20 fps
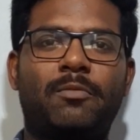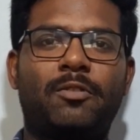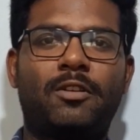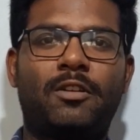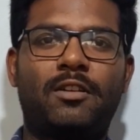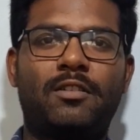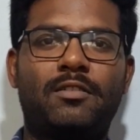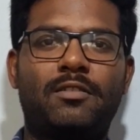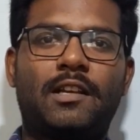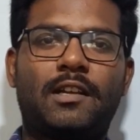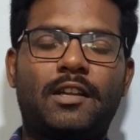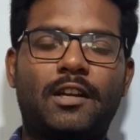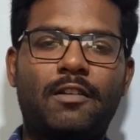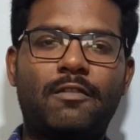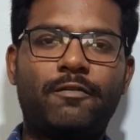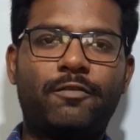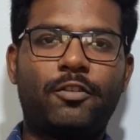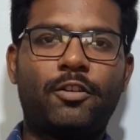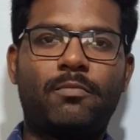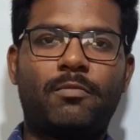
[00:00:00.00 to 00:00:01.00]
போகிறோம்
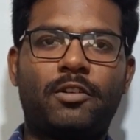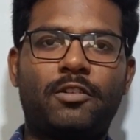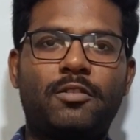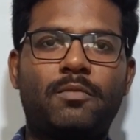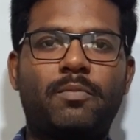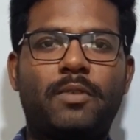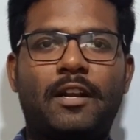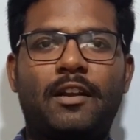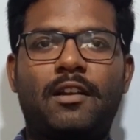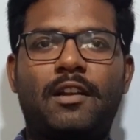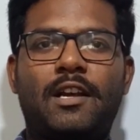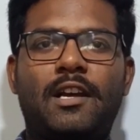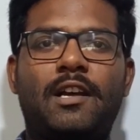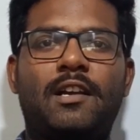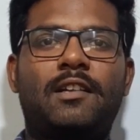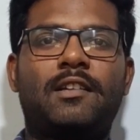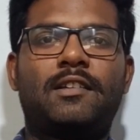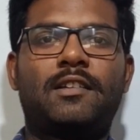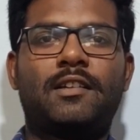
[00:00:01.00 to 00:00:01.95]
கிரவுண்ட் ஃப்ளோர் மட்டும் பண்ணலாம்